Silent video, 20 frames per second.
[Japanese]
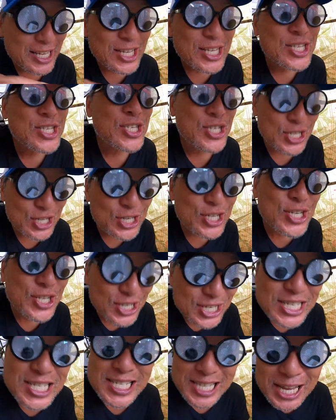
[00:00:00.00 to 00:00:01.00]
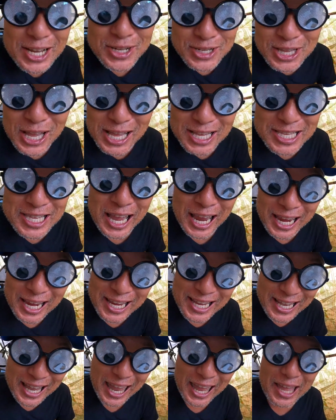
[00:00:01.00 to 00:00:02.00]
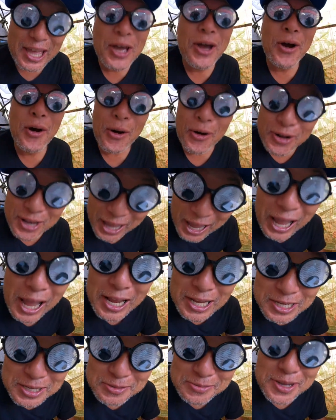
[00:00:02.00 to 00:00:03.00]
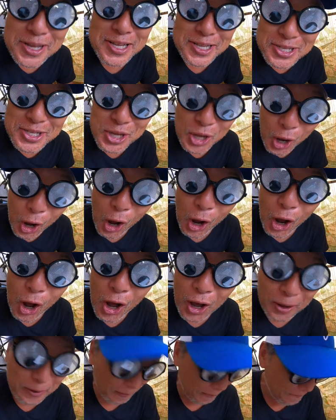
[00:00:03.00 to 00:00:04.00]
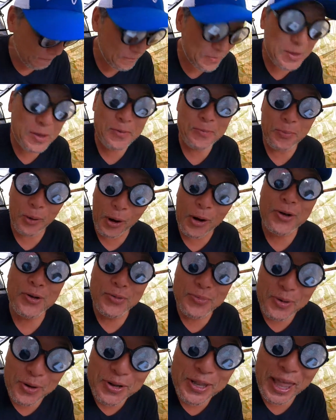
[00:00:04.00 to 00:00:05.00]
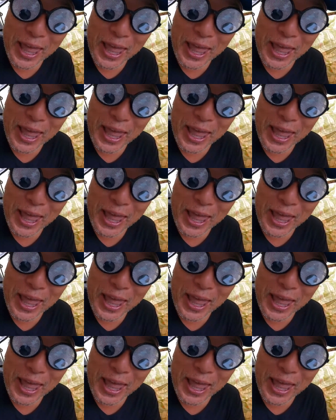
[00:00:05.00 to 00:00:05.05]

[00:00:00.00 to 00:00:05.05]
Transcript: スルーしてくださいねお願いしますよ僕も